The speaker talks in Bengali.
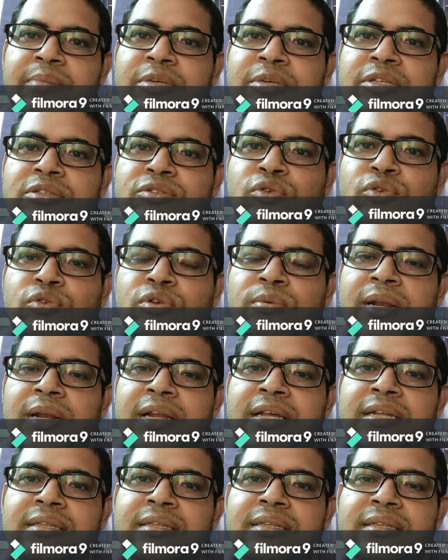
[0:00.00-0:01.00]
আমি
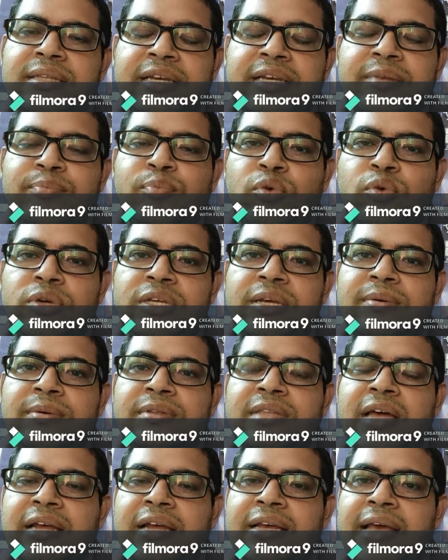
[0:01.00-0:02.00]
ছোটবেলা থেকে পড়ি এবং
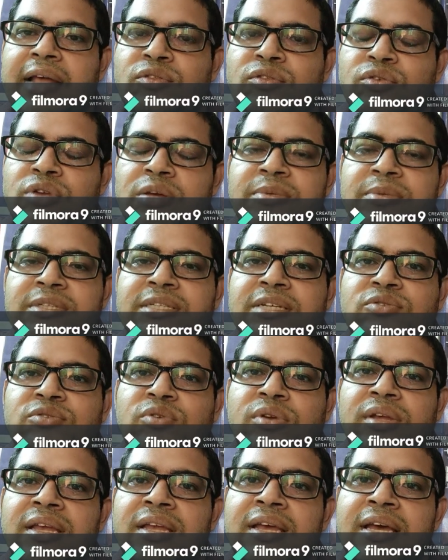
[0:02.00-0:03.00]
তাকে এতটাই বিশ্বাস
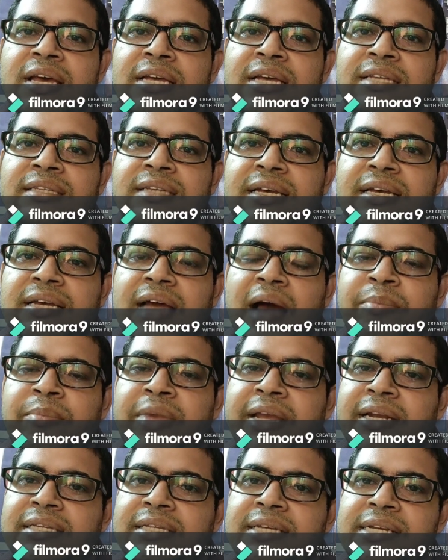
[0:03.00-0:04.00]
করি যে আমি
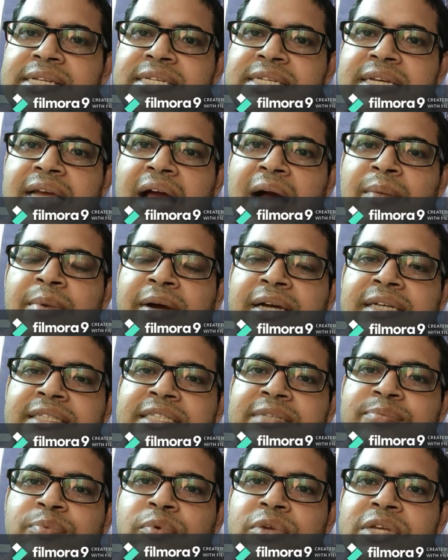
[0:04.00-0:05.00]
এটা জানি যে আমাকে
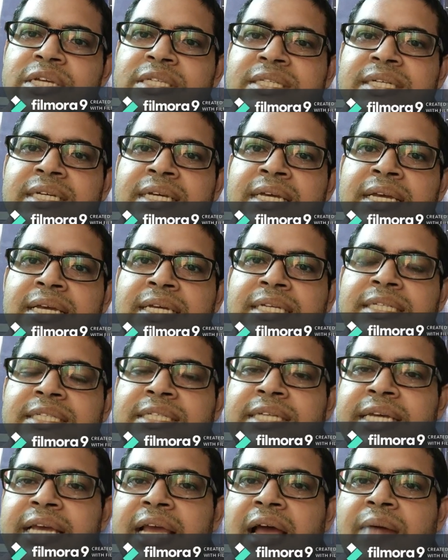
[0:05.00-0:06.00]
যে পড়িয়েছে
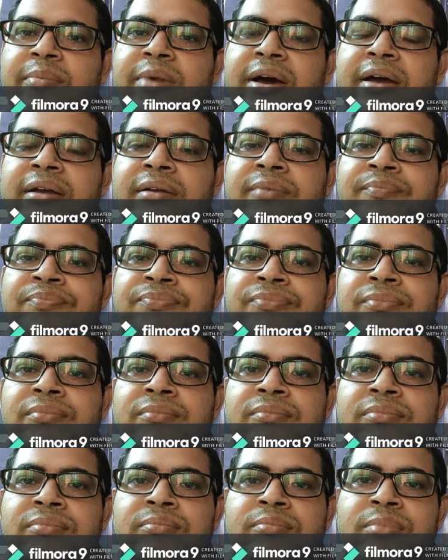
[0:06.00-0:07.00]
সে আমার
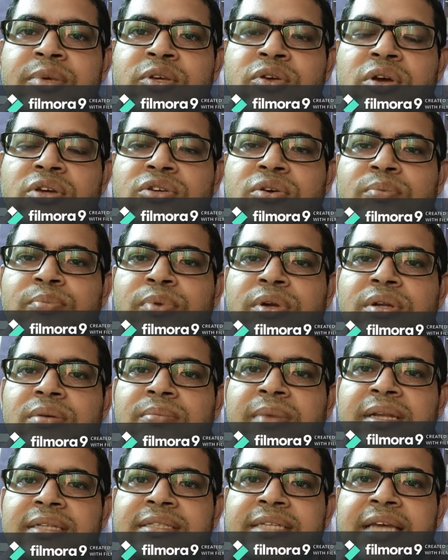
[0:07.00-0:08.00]
বিষয় সম্পর্কে
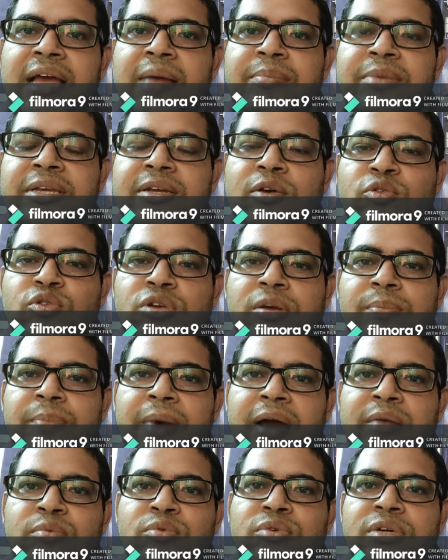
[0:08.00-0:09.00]
মানে সে আমি কতটা
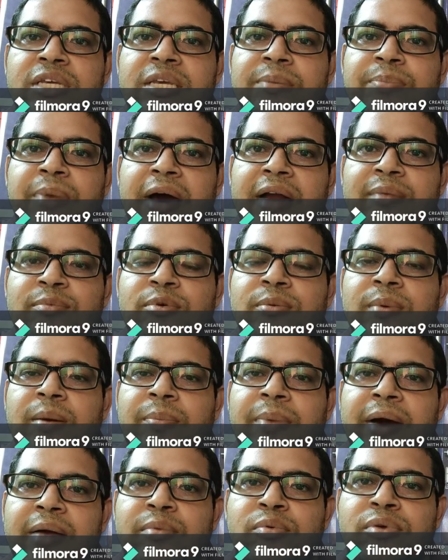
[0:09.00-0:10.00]
পারবো কি পারবো বা
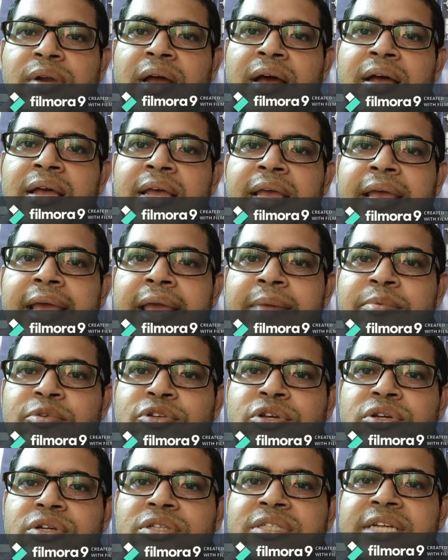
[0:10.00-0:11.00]
পারবো না এই
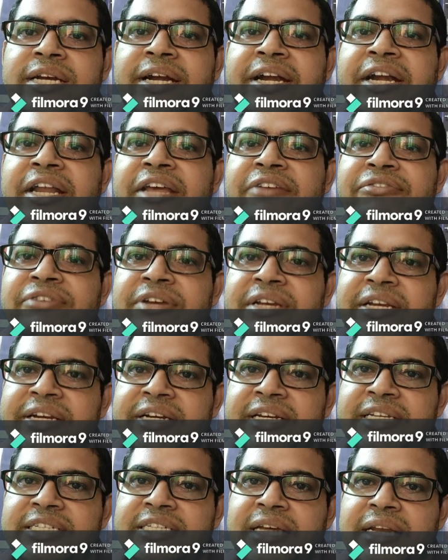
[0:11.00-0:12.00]
বিষয়টা সে
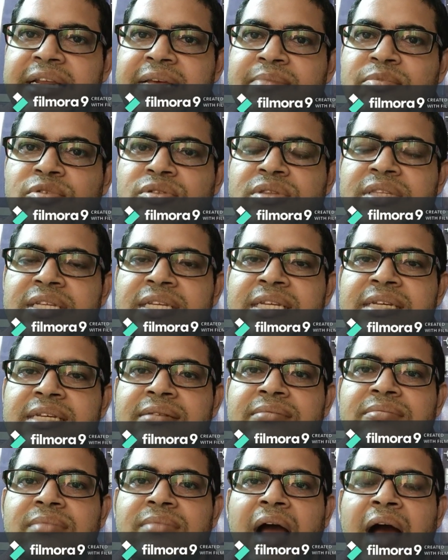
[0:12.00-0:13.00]
ডেফিনেটলি জানে এবং তিনি
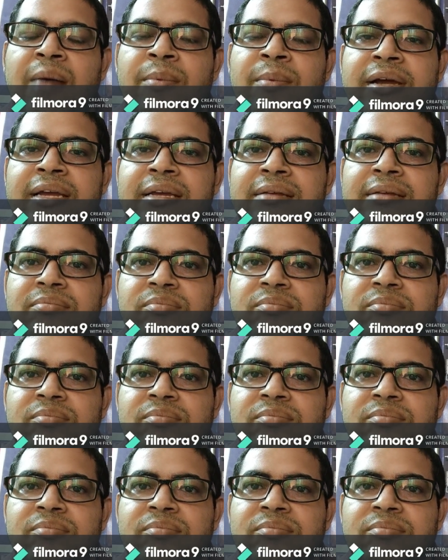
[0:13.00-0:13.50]
আমাকে